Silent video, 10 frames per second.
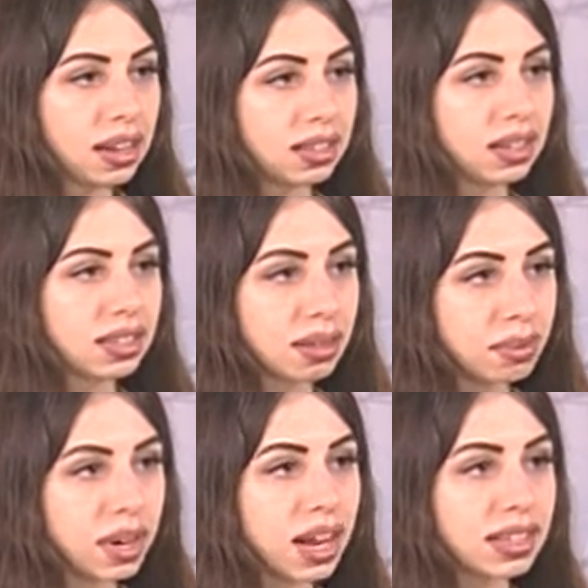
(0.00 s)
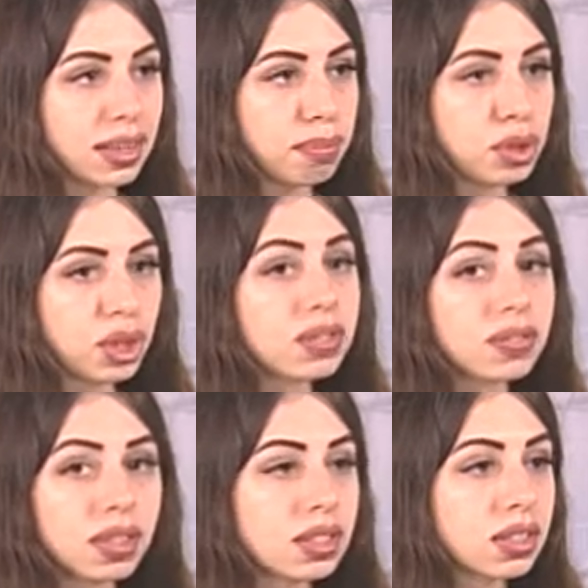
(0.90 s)
когда собирается общественность.
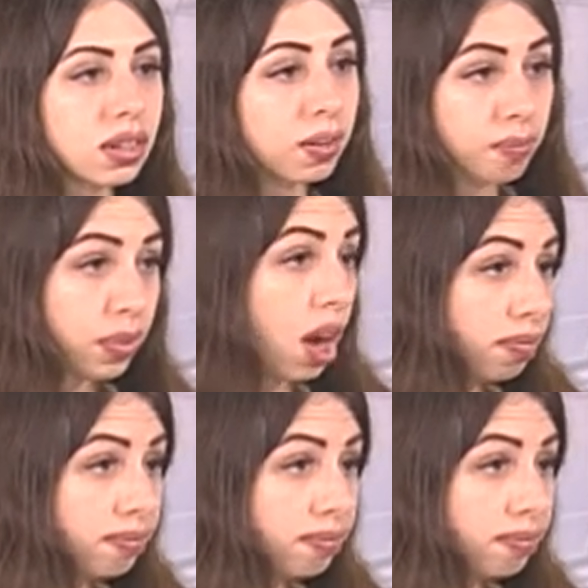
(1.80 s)
То есть все необходимые да.